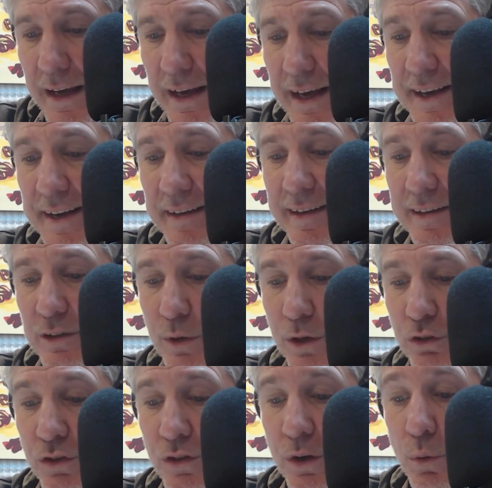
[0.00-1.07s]
En esa
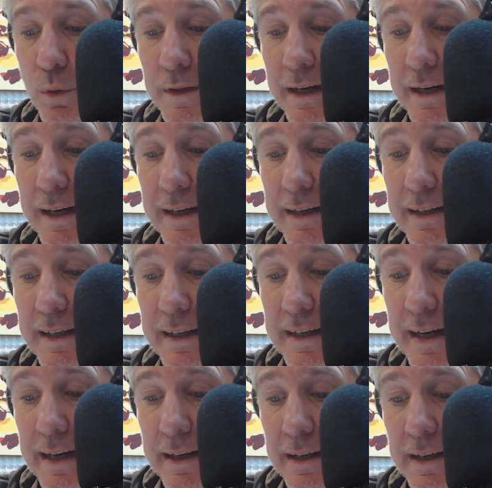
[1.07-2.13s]
situación se encuentra la
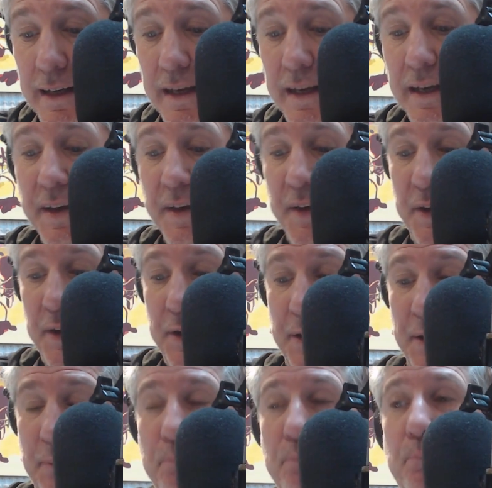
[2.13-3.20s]
Argentina
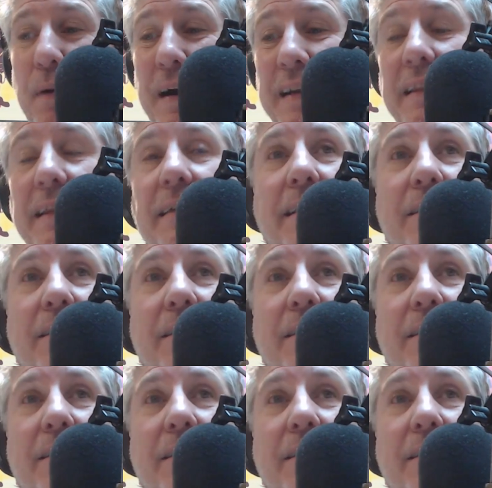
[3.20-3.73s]
y parte de esa